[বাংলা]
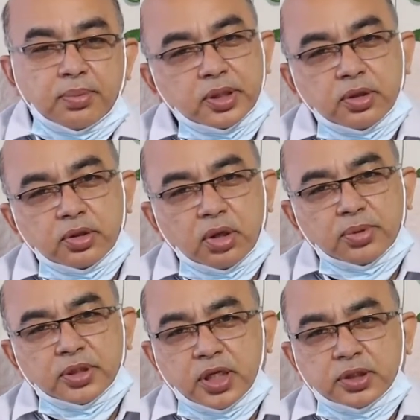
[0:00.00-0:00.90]
এমনিতে হয়তো
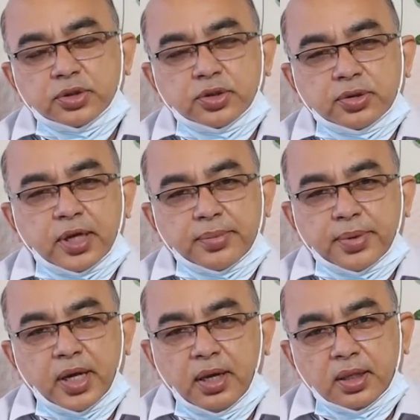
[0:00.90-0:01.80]
আপনার শ্বাসকষ্ট
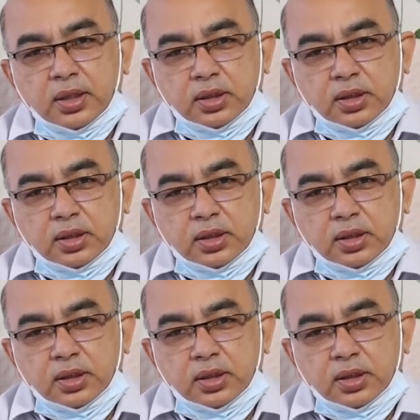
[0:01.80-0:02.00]
থাকবে না